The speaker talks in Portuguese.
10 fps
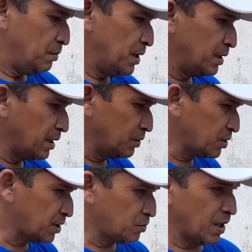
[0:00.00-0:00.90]
vendo a
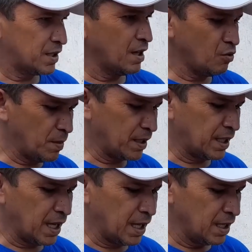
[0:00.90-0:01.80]
nossa situação, como é que
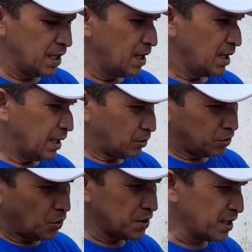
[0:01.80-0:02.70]
tá. É tudo
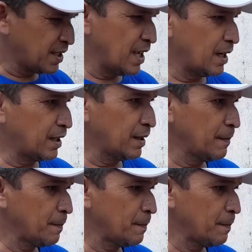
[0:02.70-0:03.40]
coisa séria, né?